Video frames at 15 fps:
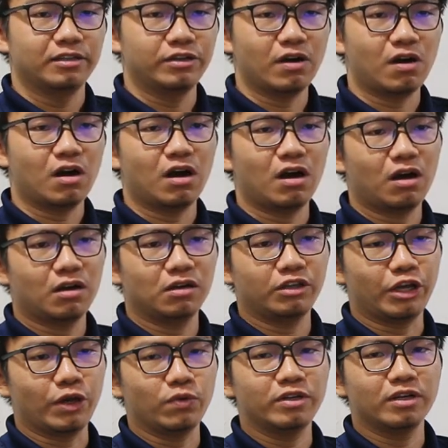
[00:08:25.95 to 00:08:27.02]
do
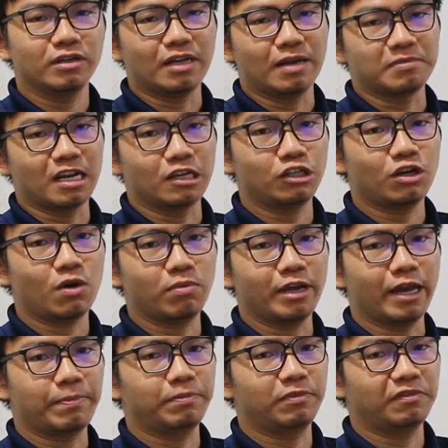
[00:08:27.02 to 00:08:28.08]
kiểu như làm sản xuất công
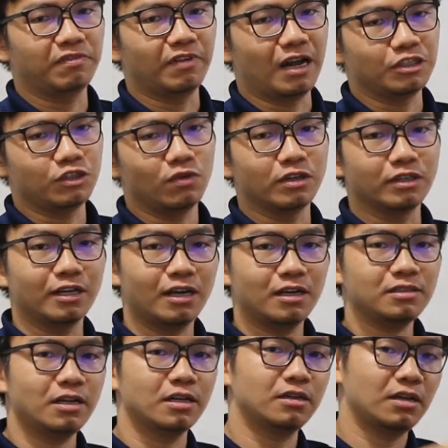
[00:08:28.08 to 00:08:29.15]
nghiệp và số lượng
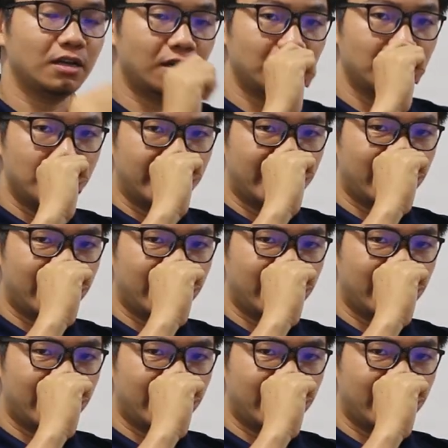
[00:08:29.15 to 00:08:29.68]
lớn nên à,